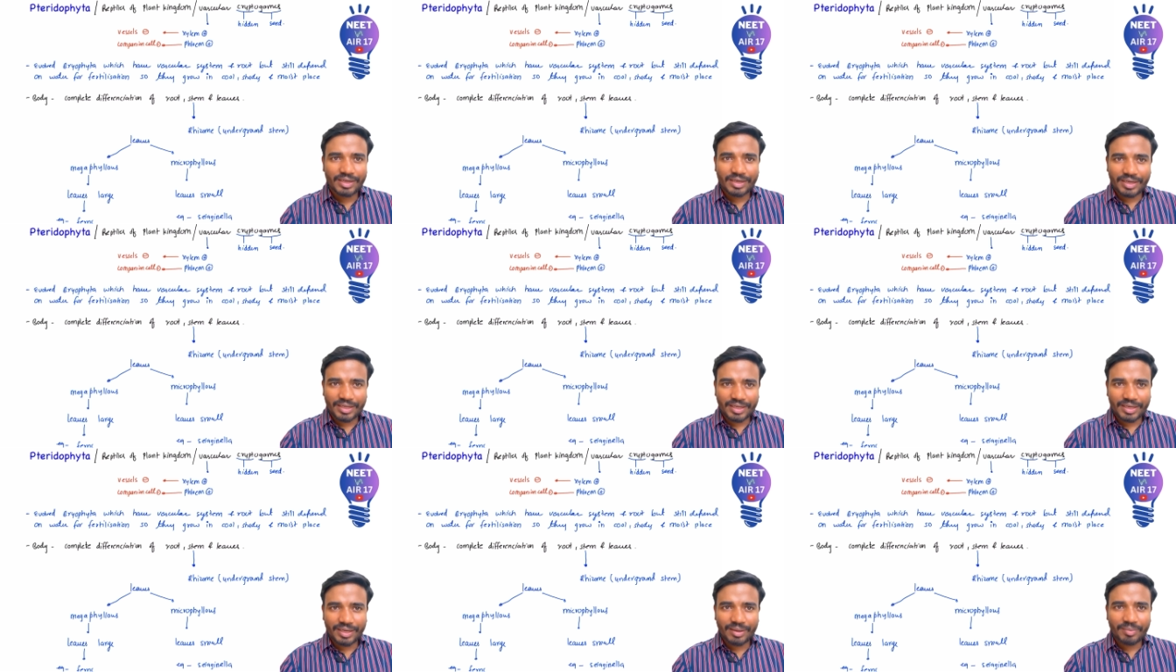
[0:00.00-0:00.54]

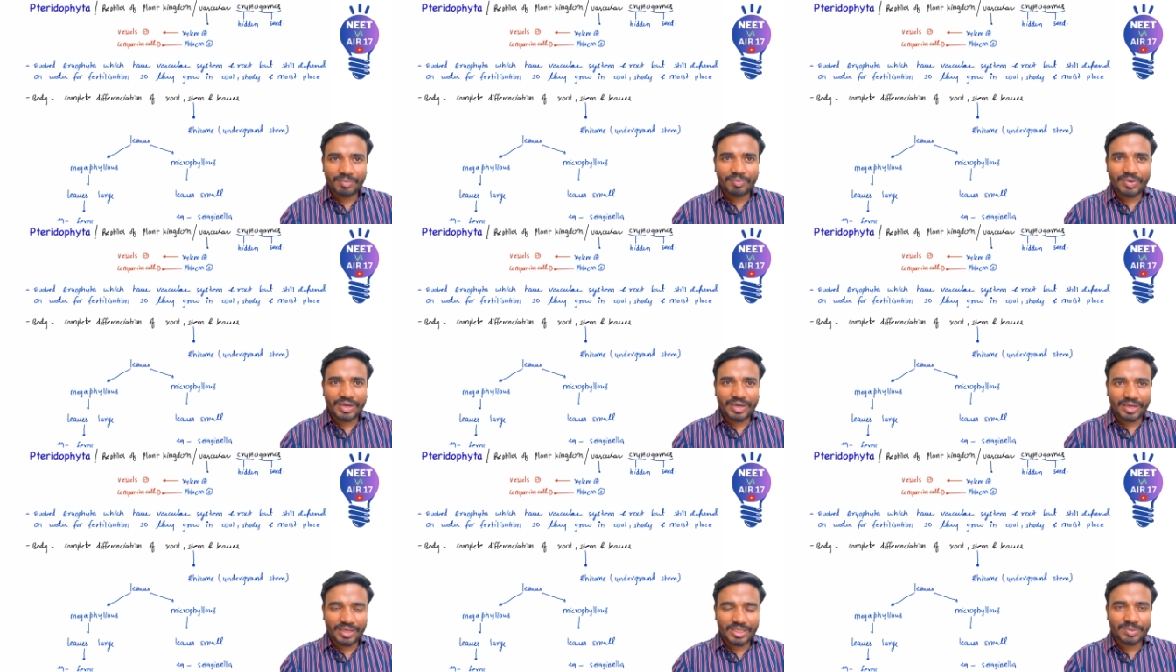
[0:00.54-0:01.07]
ठीक है
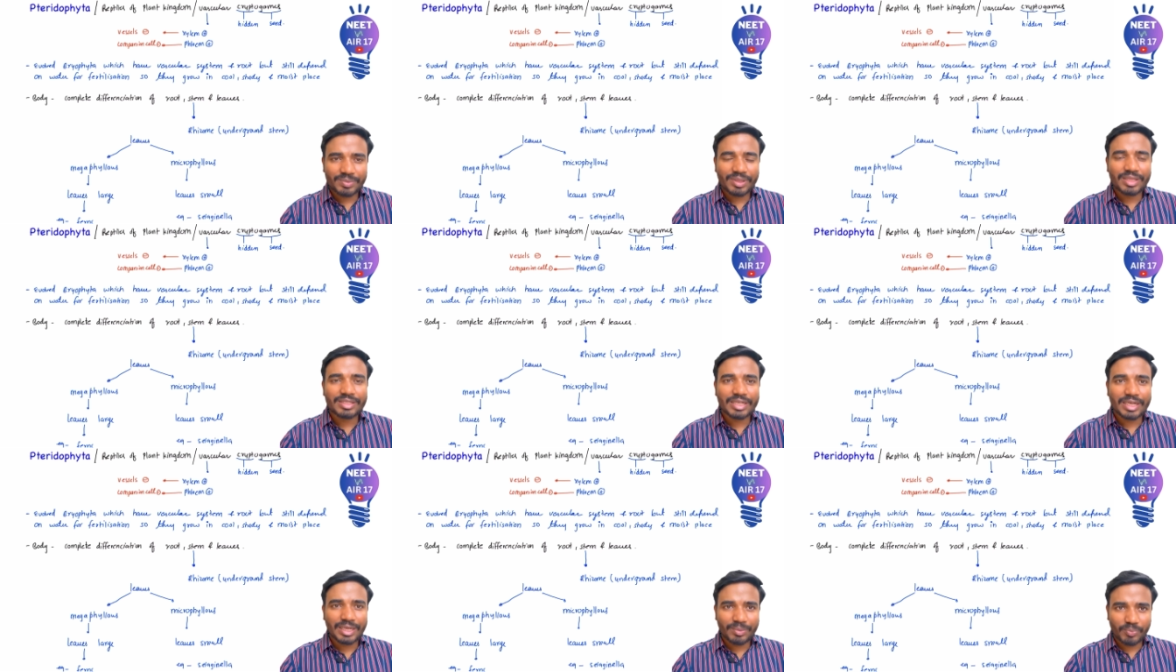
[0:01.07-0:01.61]
बट इसमें ना
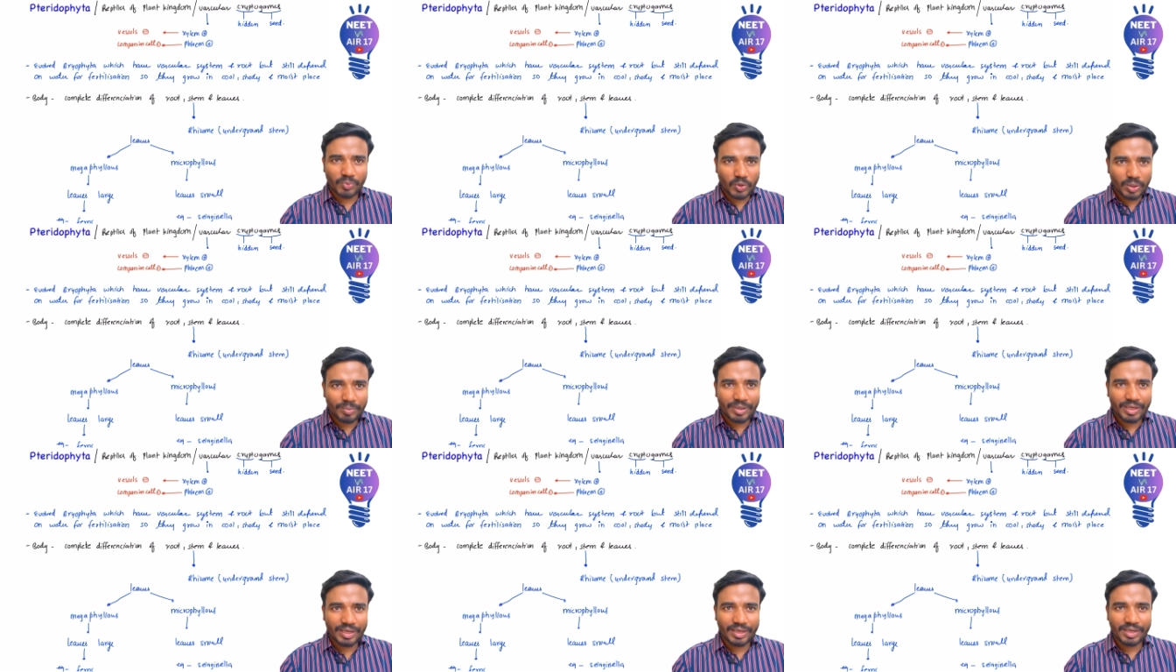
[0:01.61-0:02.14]
जालम फ्लोम
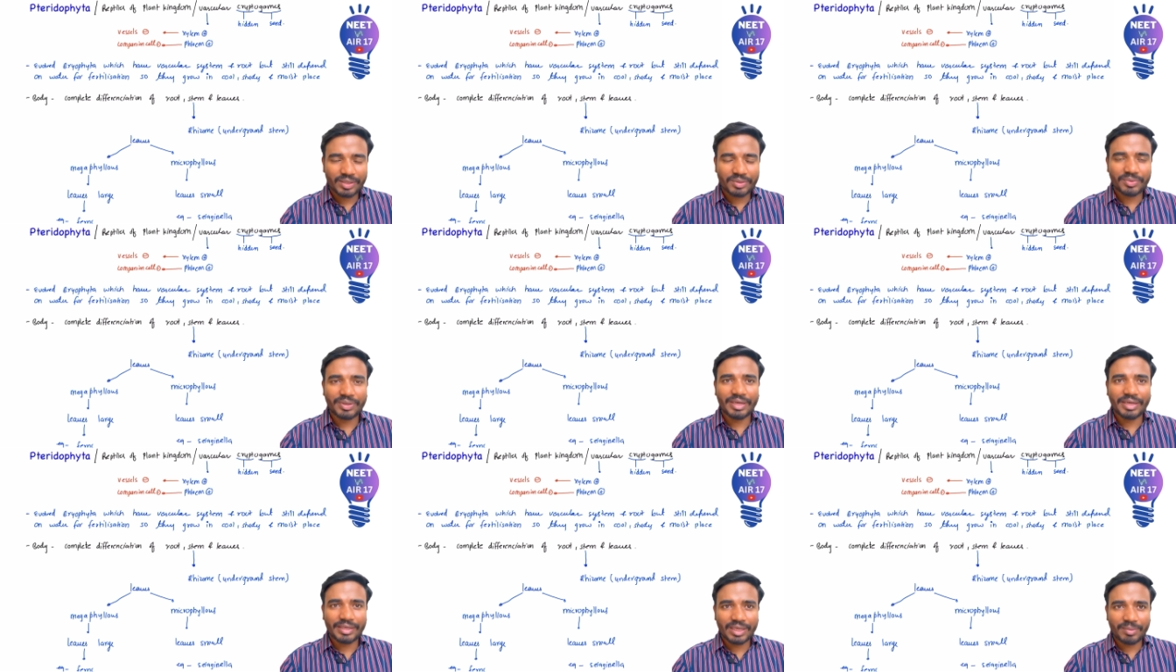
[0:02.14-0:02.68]
है तो ये
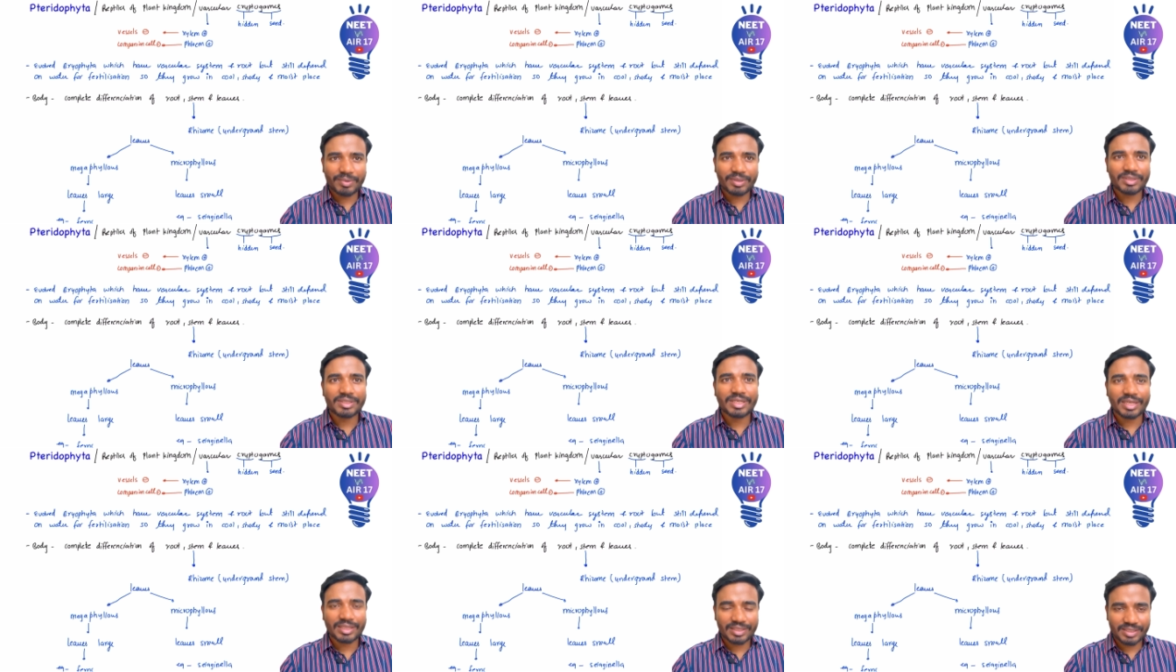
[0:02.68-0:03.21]
लिटिल बिट
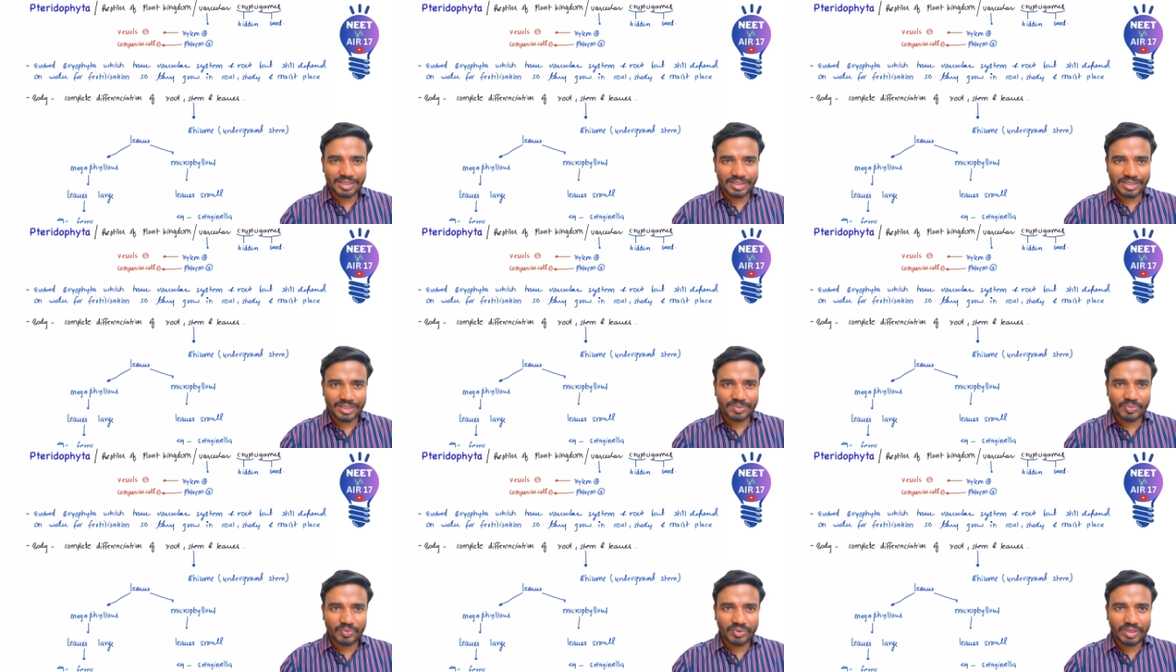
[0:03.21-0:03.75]
ज़्यादा
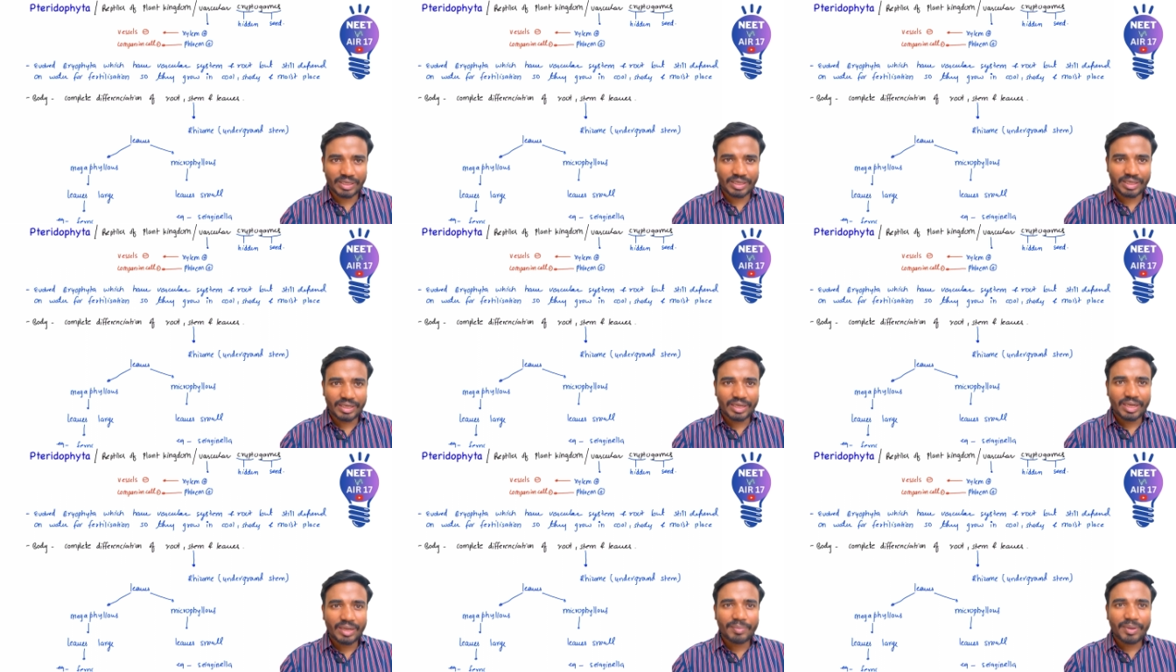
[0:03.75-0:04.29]
सक्सेसफुल है
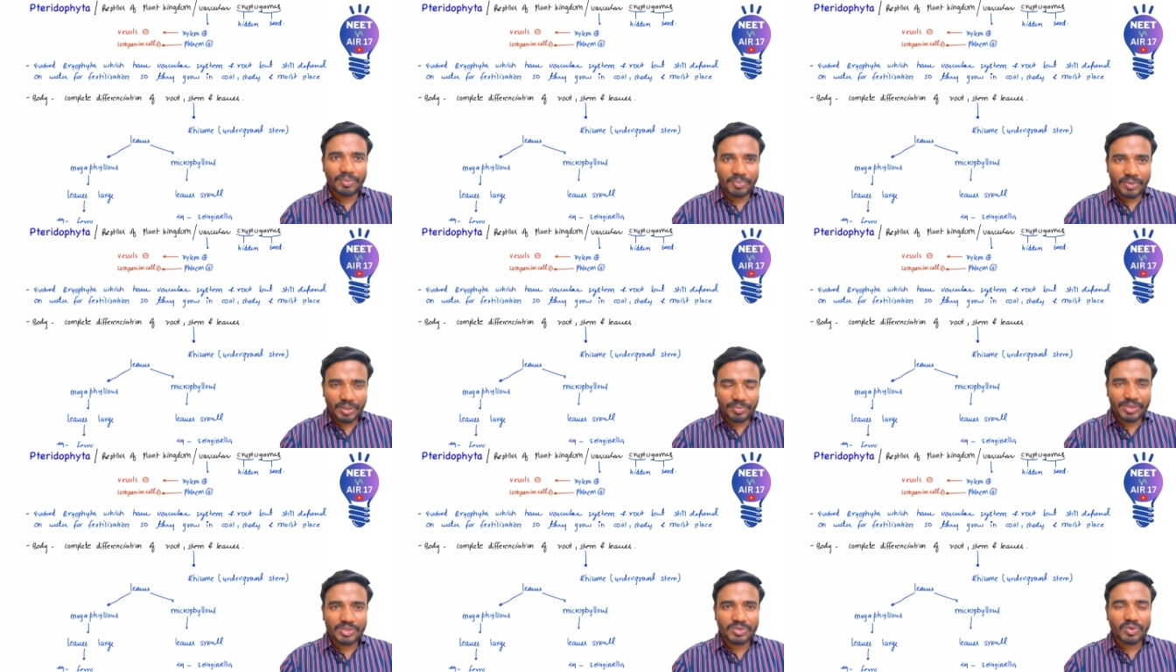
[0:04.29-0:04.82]
बट फिर
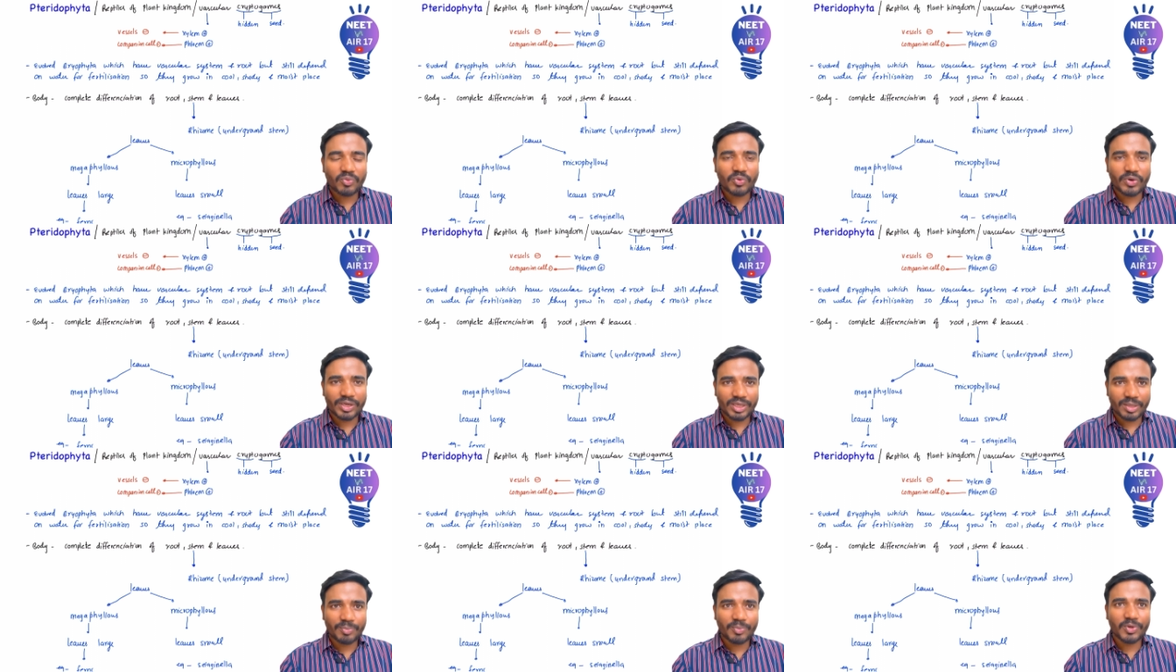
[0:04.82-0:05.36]
भी इसको
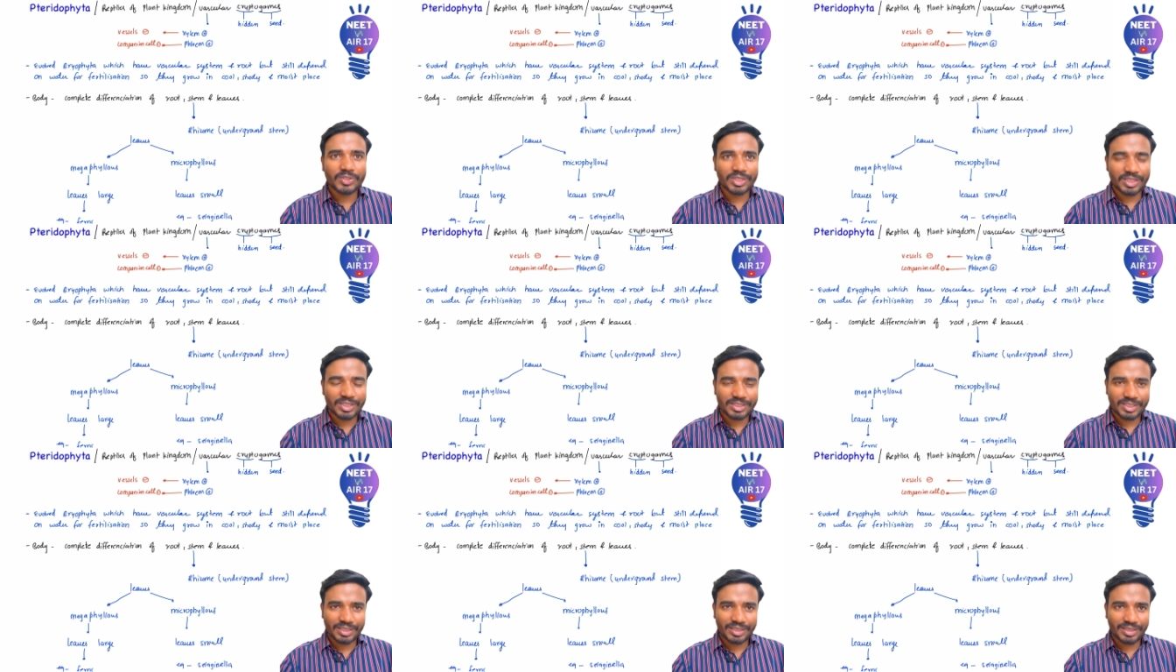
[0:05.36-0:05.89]
वाटर बहुत ज़्यादा
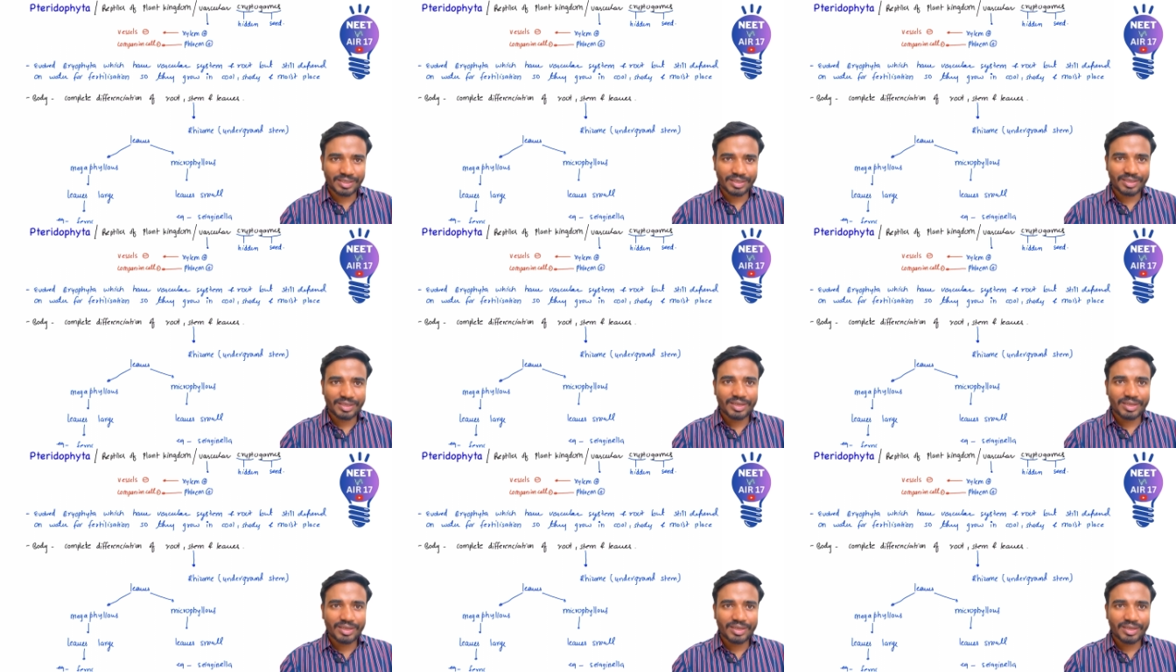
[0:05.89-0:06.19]
चाहिए